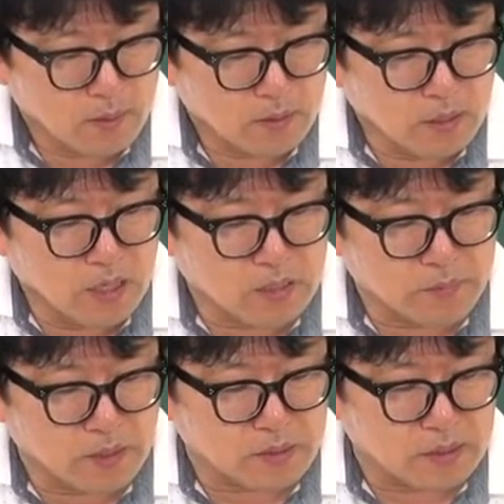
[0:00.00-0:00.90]

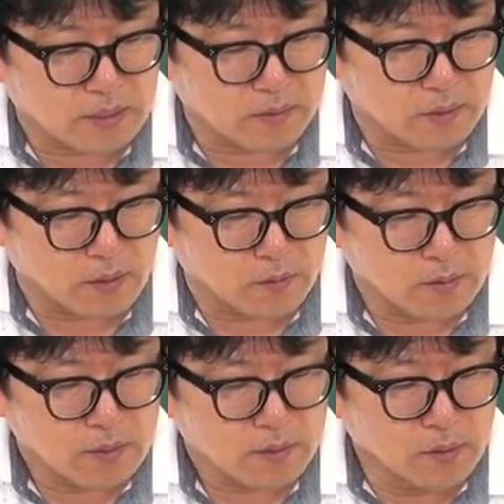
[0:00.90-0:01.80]
20년이 지났는데요.
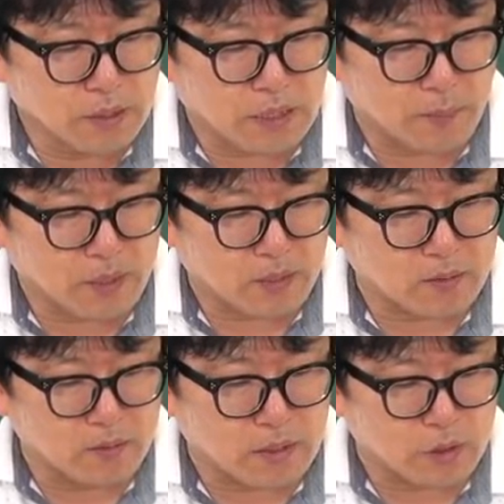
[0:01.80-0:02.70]
을이 갑에게
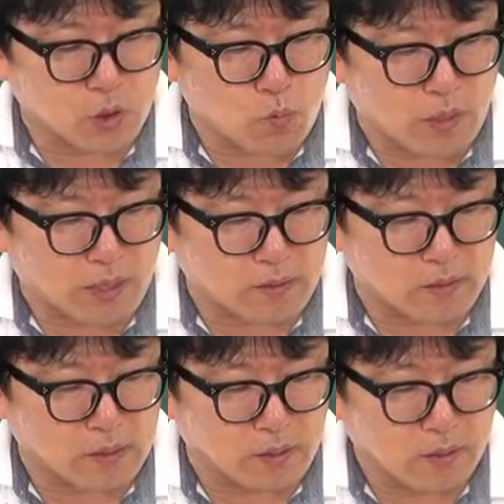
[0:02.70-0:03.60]
등기를
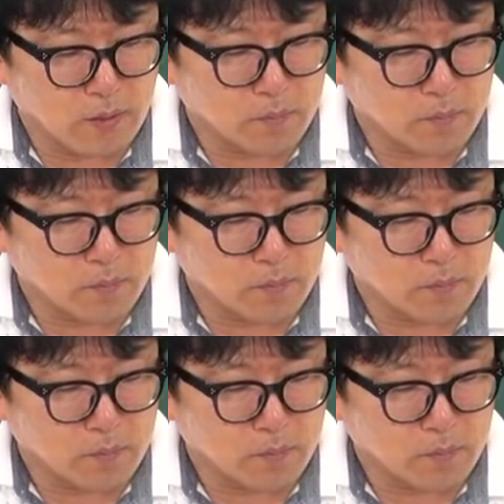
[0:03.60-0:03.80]
청구하겠고더니